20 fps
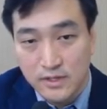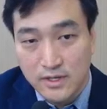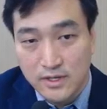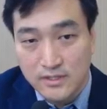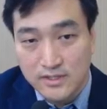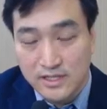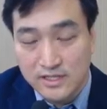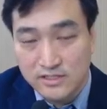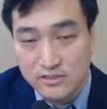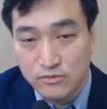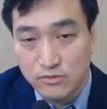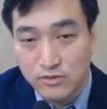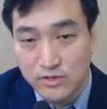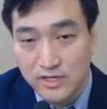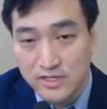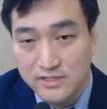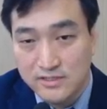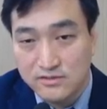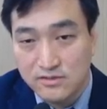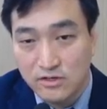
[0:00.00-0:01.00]
다시
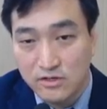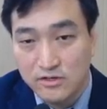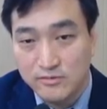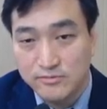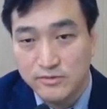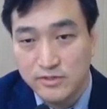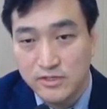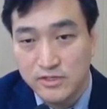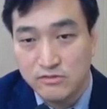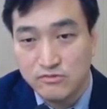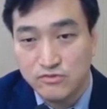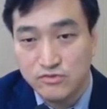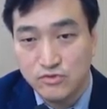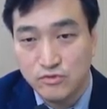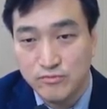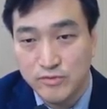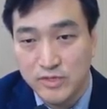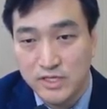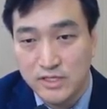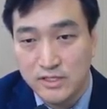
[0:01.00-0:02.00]
돌아가서 전립선의
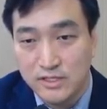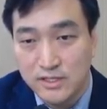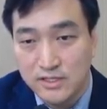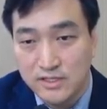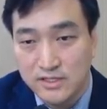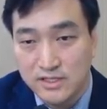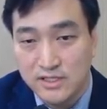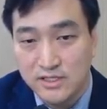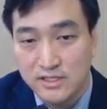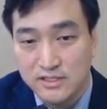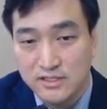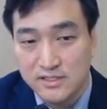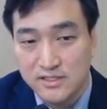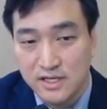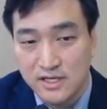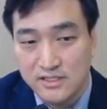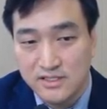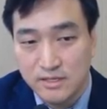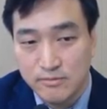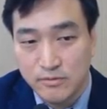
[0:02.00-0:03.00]
구조 및 기능을
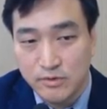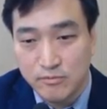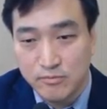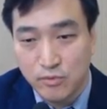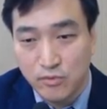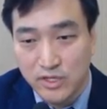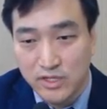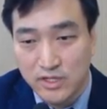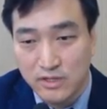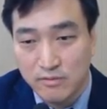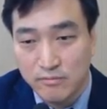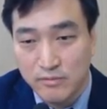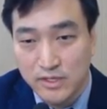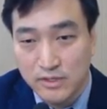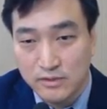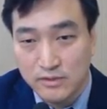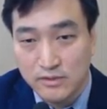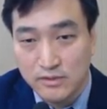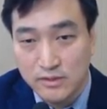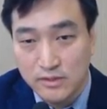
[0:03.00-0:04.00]
다시 한번 보게
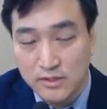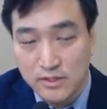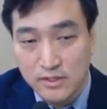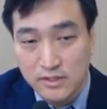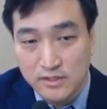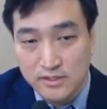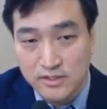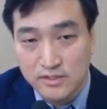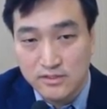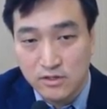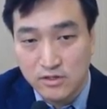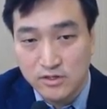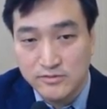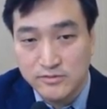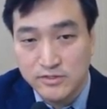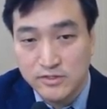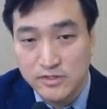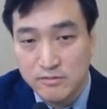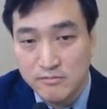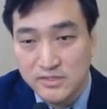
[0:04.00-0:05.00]
되면 이제
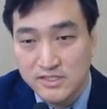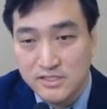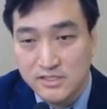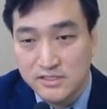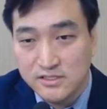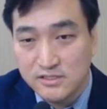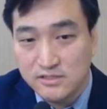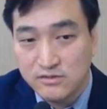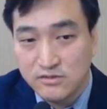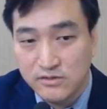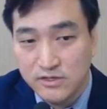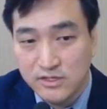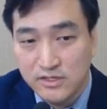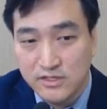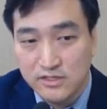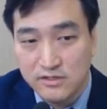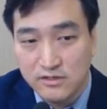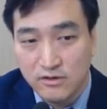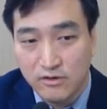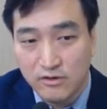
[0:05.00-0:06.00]
전립선암의 실질적인
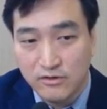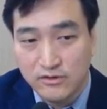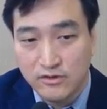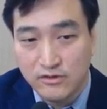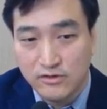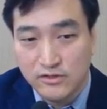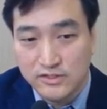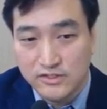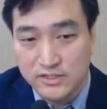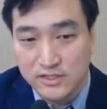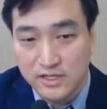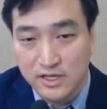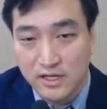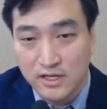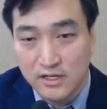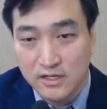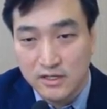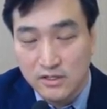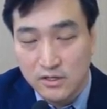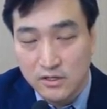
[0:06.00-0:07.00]
기능은 어떤
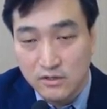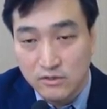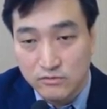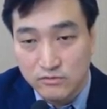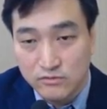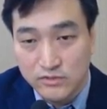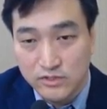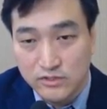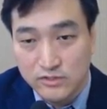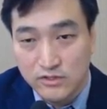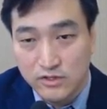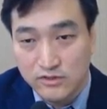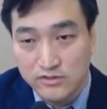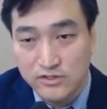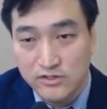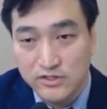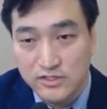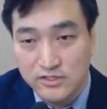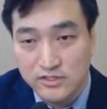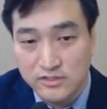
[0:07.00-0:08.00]
것인가? 우선
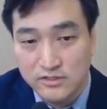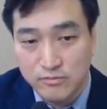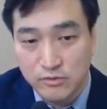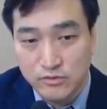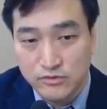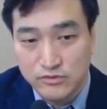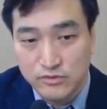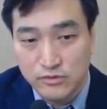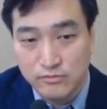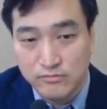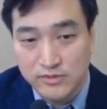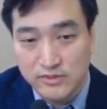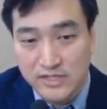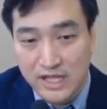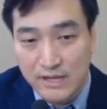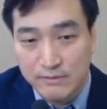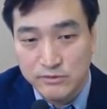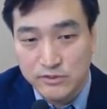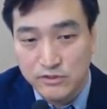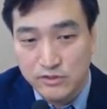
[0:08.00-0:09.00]
여성에서는 볼 수 없는
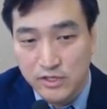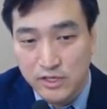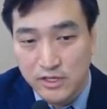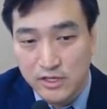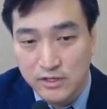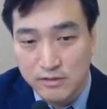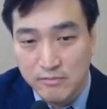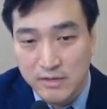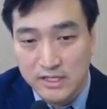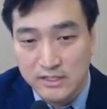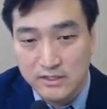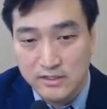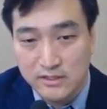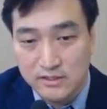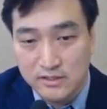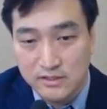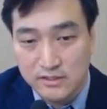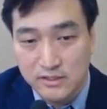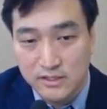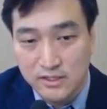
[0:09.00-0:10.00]
남성에게만
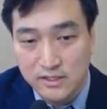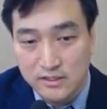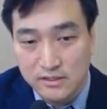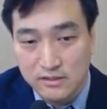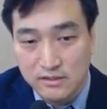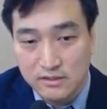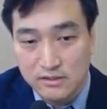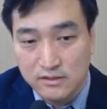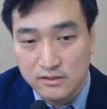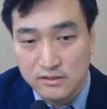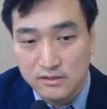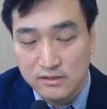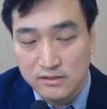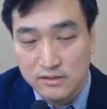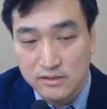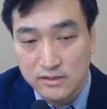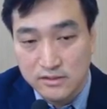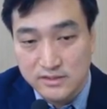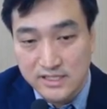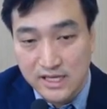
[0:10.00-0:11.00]
있는 어,
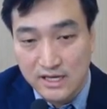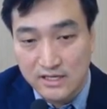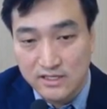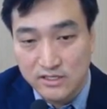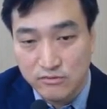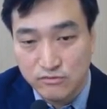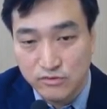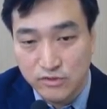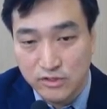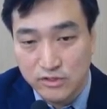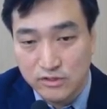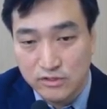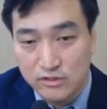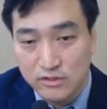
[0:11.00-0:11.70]
장기고요.